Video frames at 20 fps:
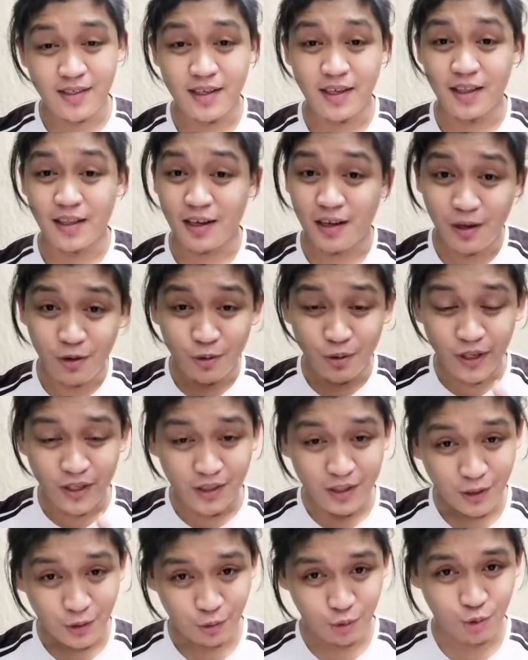kasi
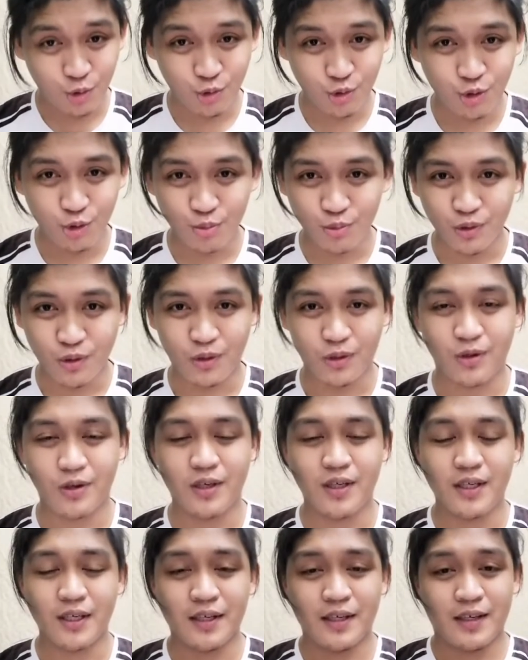nakakonect na yung YouTube
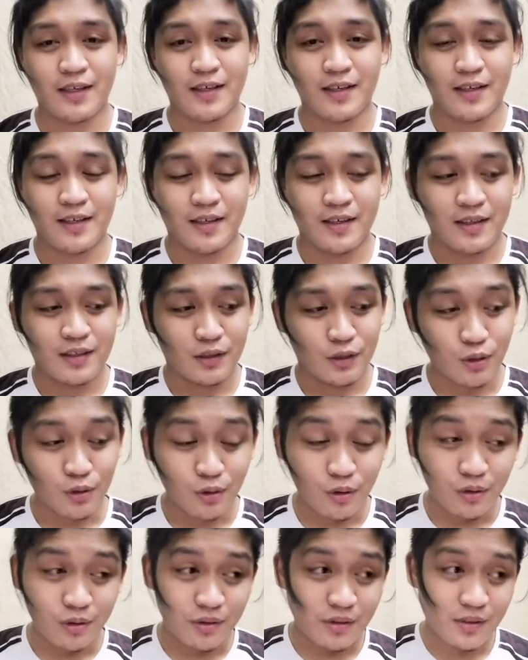ko
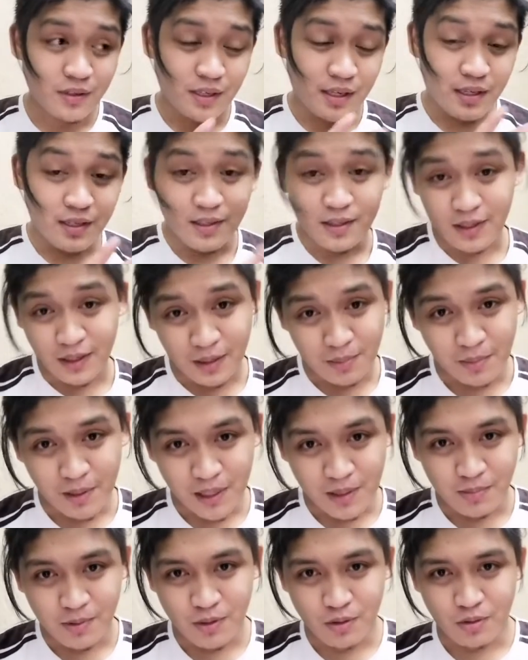doon sa
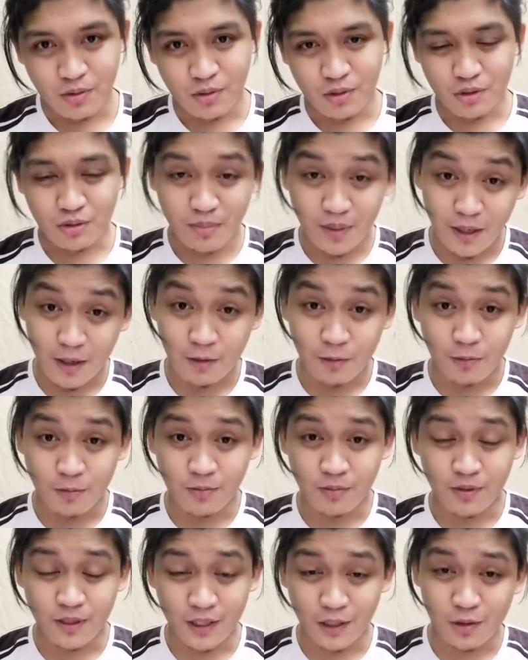Streamlabs ko. So,
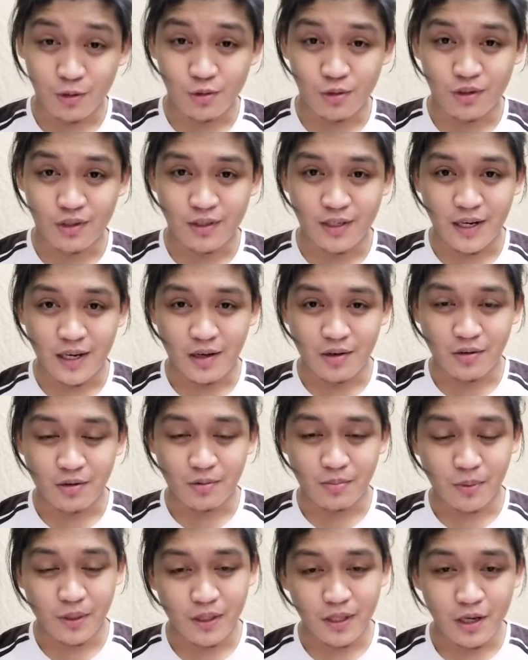merong encoder na
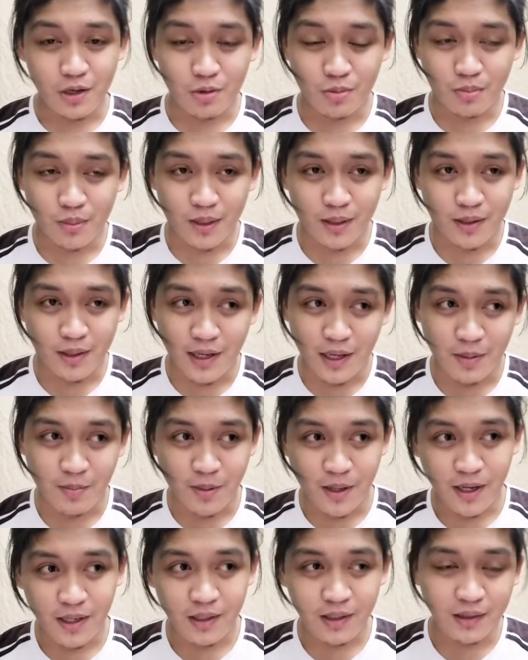ako. Pwede ako mag-live
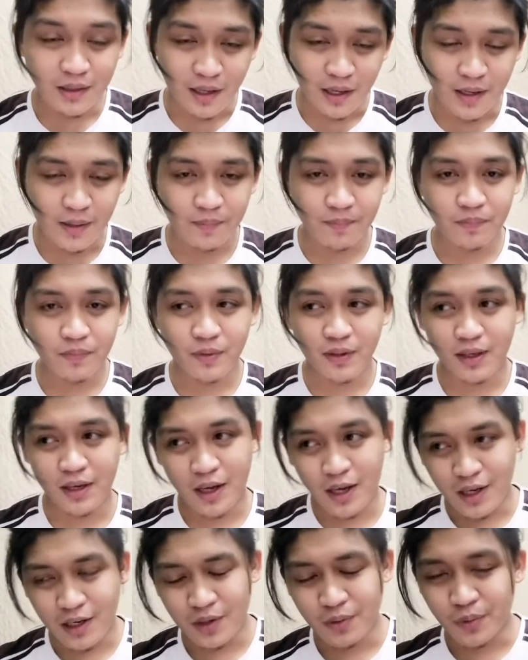anytime,
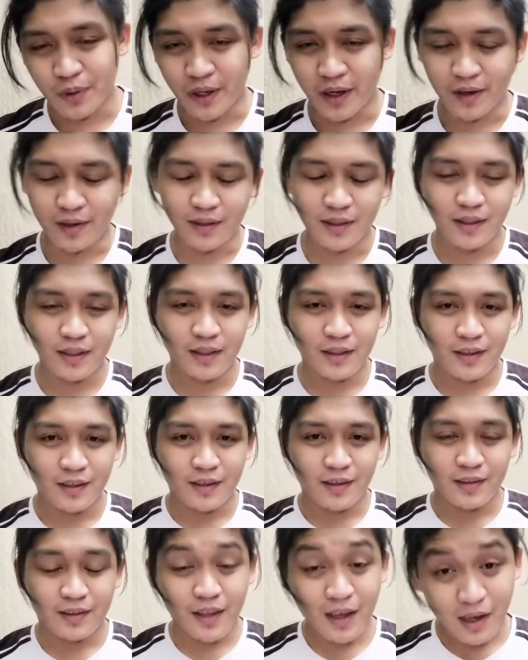anywhere,
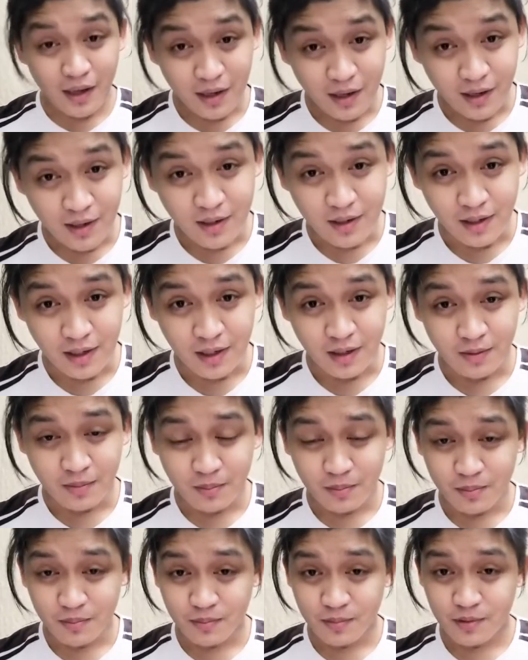directly
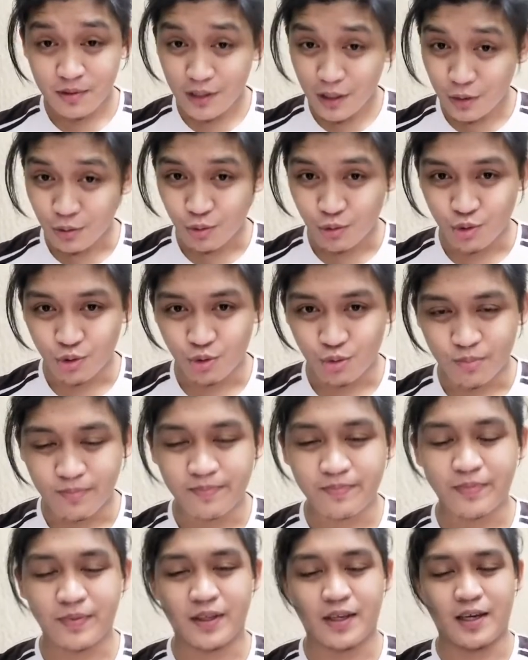sa YouTube.
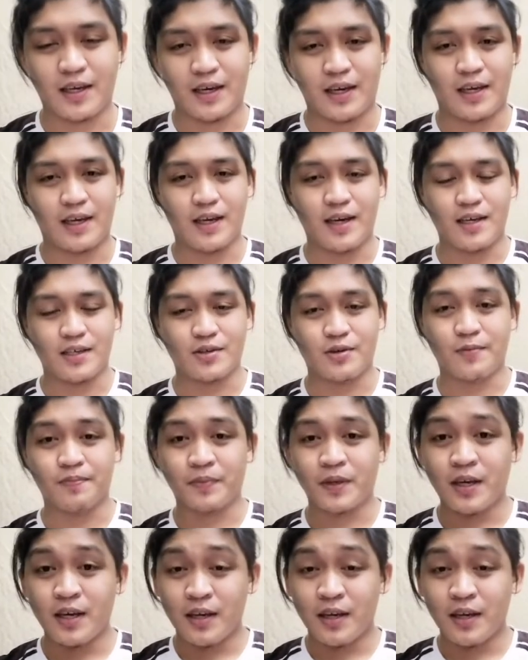Yan, guys. So,